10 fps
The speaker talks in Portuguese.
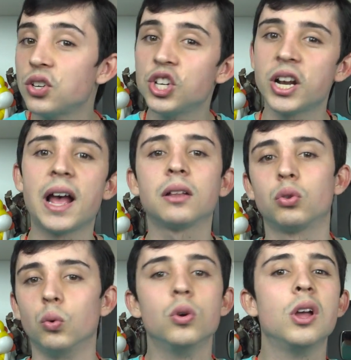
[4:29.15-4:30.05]

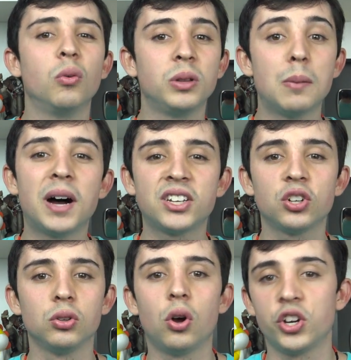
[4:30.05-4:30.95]
direto, um debate
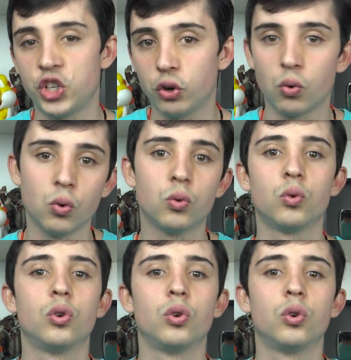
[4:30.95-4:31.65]
lógico,